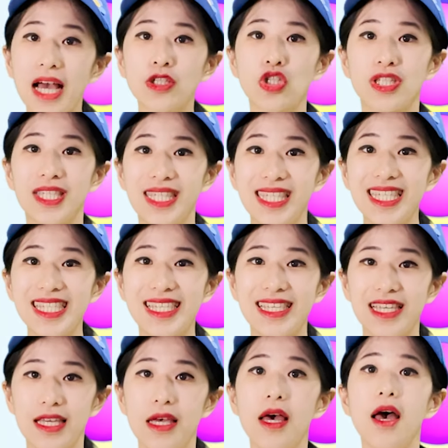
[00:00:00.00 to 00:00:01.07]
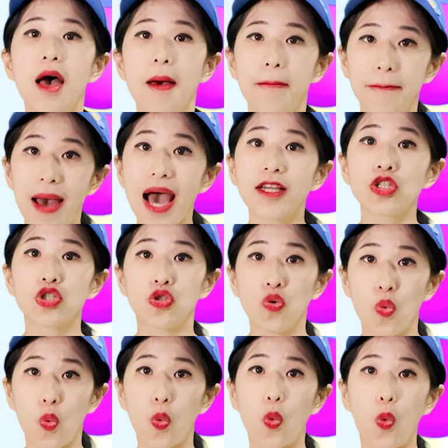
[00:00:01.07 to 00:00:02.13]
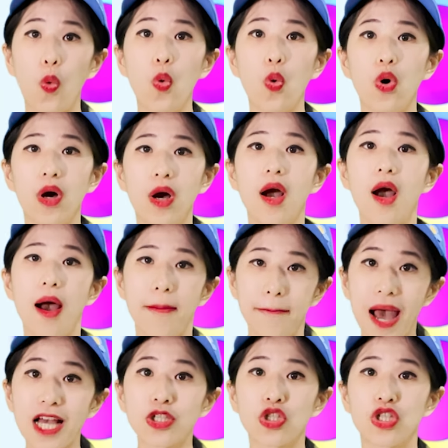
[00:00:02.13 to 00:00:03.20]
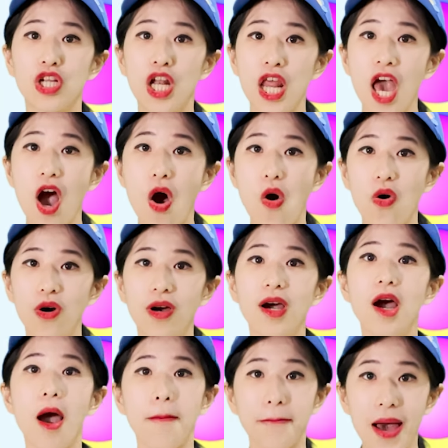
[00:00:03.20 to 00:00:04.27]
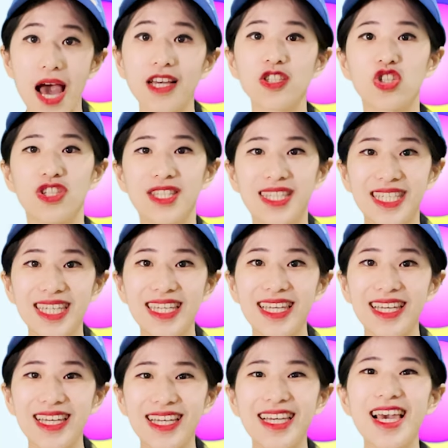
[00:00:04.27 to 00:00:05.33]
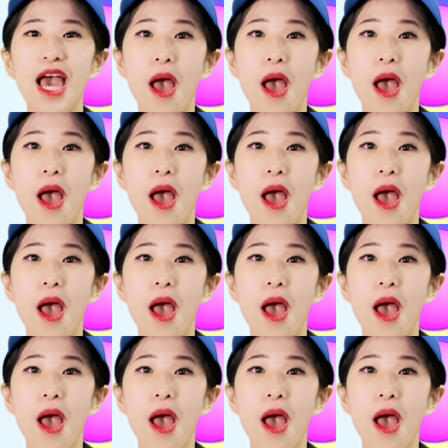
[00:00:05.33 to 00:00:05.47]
八十四，八十五，八十六，八十七，